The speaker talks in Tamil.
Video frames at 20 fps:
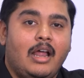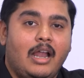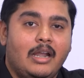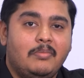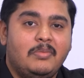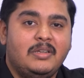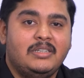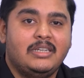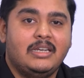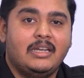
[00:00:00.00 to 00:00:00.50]

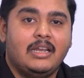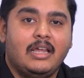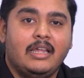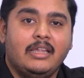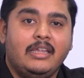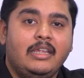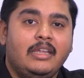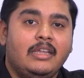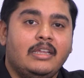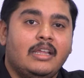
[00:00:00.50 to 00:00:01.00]
அட்மிஷன்
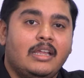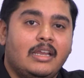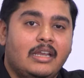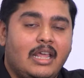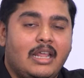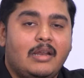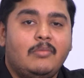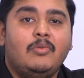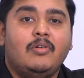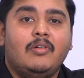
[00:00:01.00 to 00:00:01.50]
ஆகி
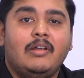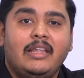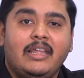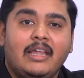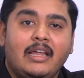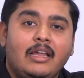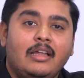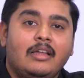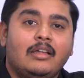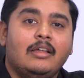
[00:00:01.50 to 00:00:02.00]
நரம்பு
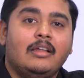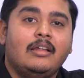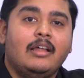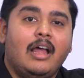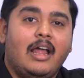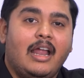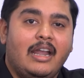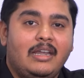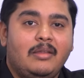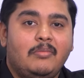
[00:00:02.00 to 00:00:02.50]
வழியாக
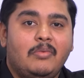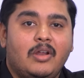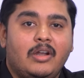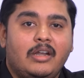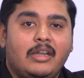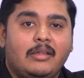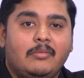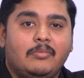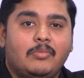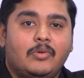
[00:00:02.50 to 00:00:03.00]

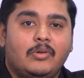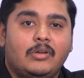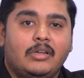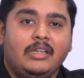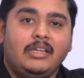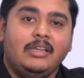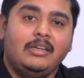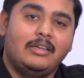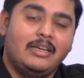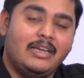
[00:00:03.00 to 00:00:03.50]
ஆன்டிபயோட்டிக் போட்டு
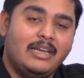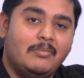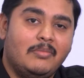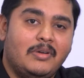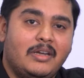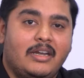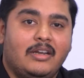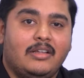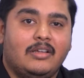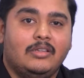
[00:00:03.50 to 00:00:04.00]

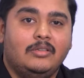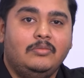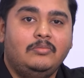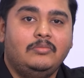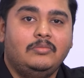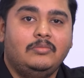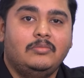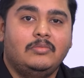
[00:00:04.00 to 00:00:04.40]
ட்ரீட்மெண்ட் எடுக்கிறதும்